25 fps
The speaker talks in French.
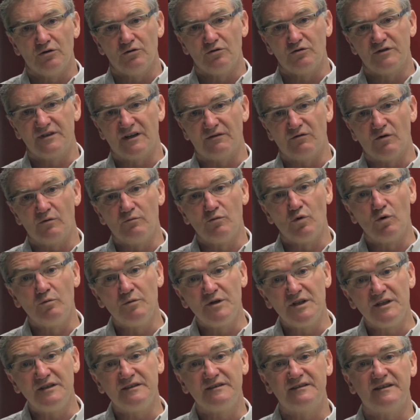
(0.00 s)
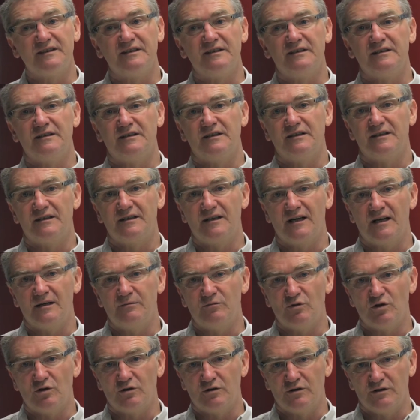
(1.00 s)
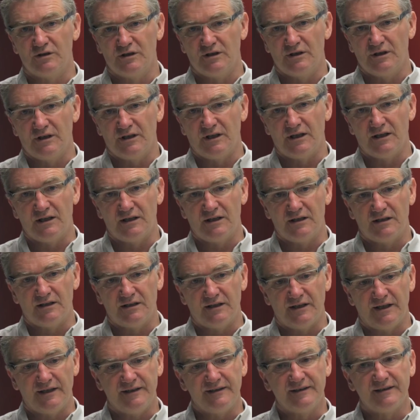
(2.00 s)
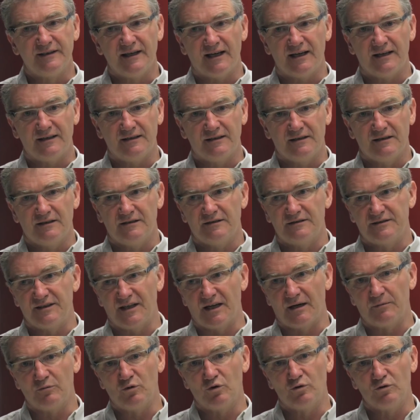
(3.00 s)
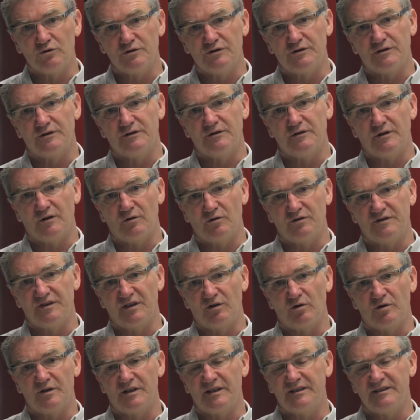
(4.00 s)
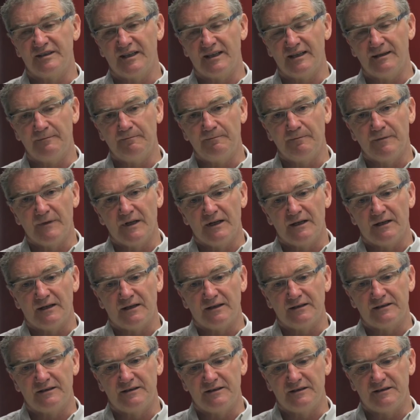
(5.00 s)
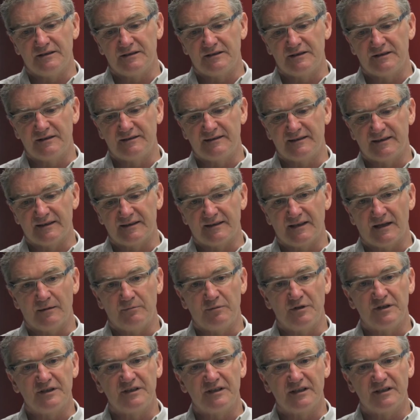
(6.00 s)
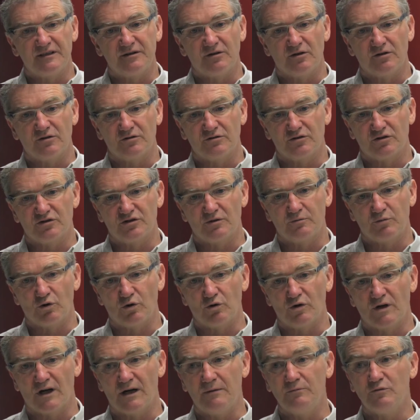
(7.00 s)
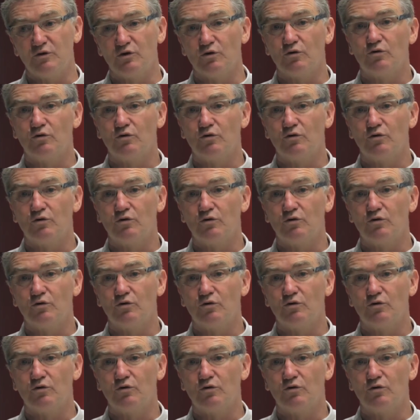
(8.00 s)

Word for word: Nous avons mobilisé également ENDA Tiers-Monde, Océan Indien, hein, qui, s'est impliqué dans, ce programme.